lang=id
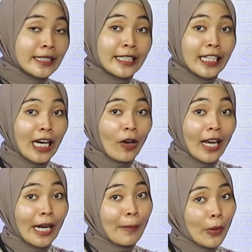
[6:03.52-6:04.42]
Jadi kalau
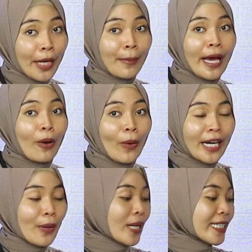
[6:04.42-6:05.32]
kalian mau nembak
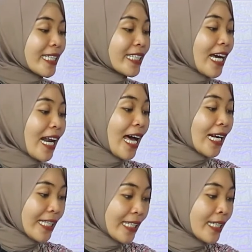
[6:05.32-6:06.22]
hewan, hewannya tidak
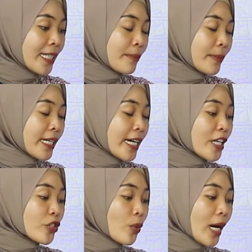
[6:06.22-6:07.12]
lari
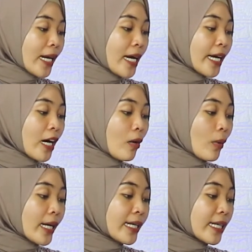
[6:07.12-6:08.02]
mendengar suara yang
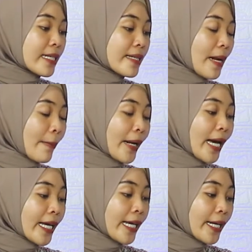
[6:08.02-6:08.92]
keluar dari senapan
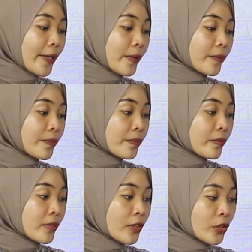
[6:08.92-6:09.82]
angin.
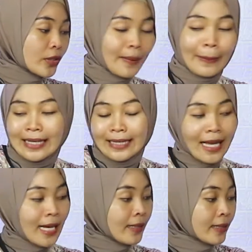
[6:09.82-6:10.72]

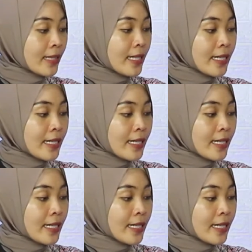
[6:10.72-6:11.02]
Terpasang.